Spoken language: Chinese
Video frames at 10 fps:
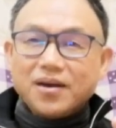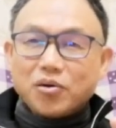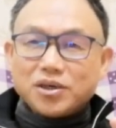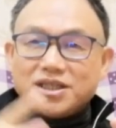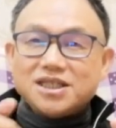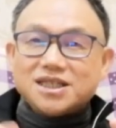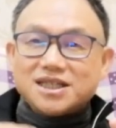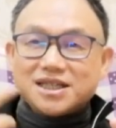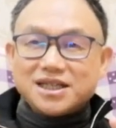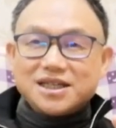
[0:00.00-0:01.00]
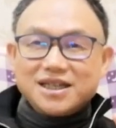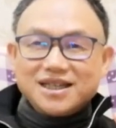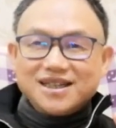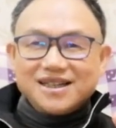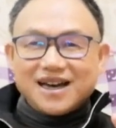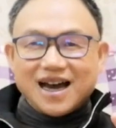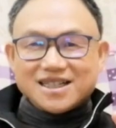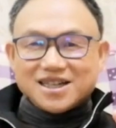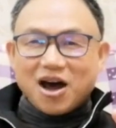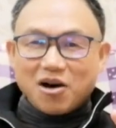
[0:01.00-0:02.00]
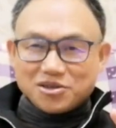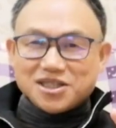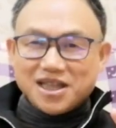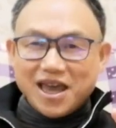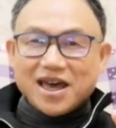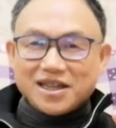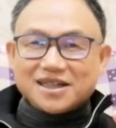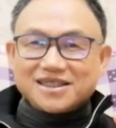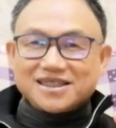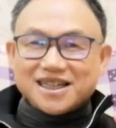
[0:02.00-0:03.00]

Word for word: 我一直还是好几年呢